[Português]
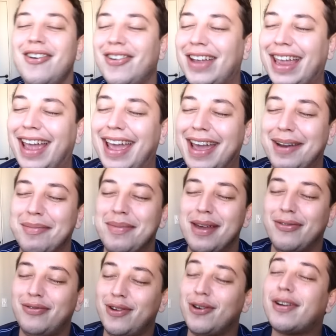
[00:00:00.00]
eu quero,
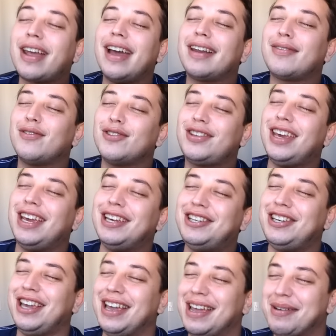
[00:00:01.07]
minha filha, eu quero que você
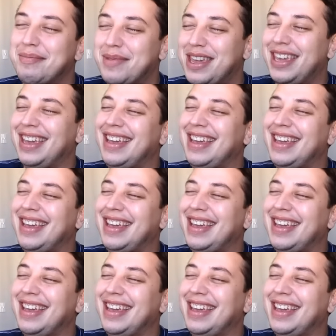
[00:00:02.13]
geme.